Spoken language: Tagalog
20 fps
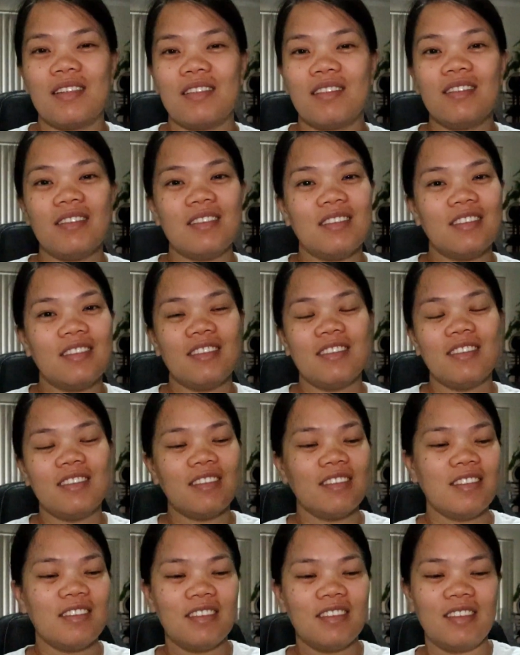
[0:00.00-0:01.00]

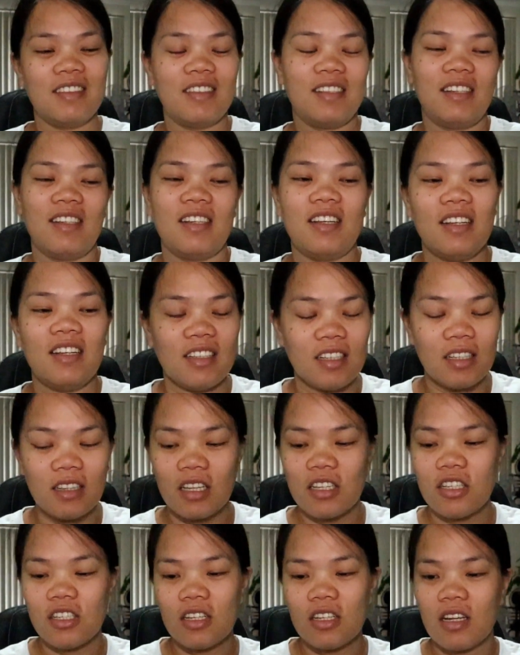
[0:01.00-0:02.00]
Oh, ah,
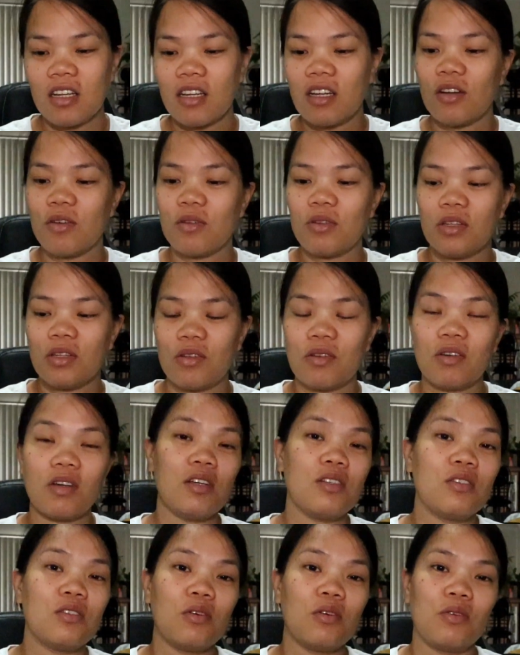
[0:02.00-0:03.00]
attached talaga ako dito
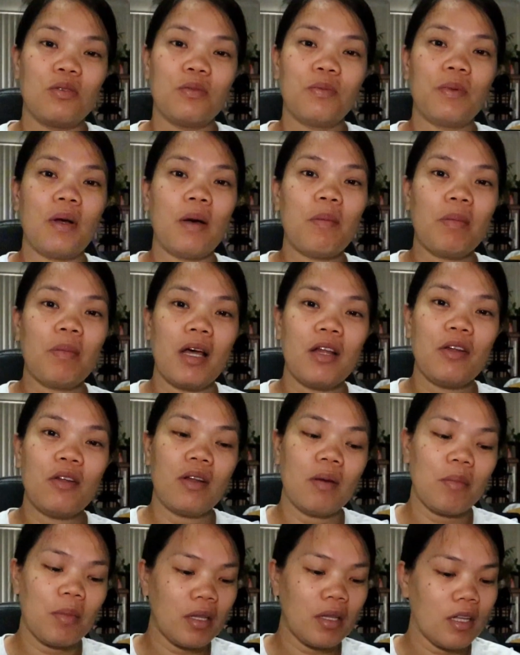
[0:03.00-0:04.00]
guys. So, ang plano
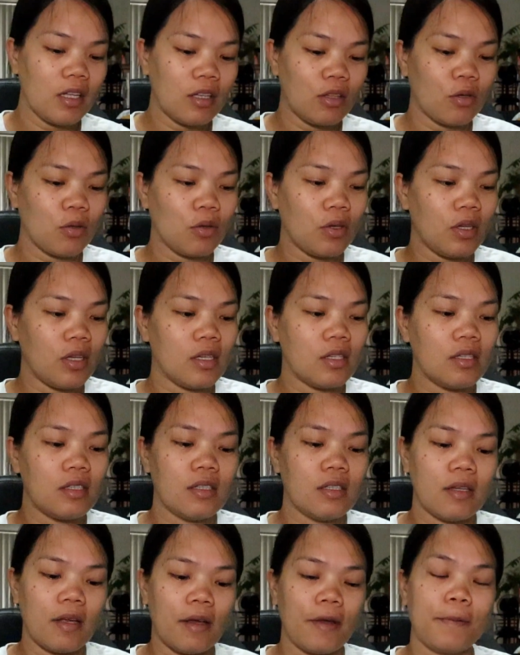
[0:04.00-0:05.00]
namin dito
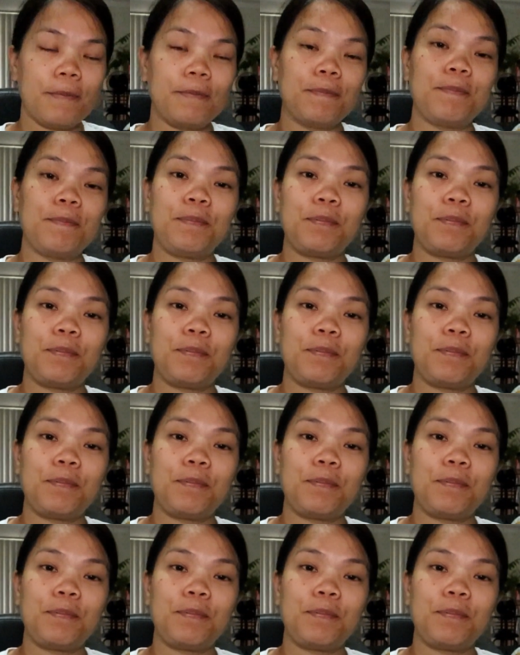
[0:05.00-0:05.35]
is um,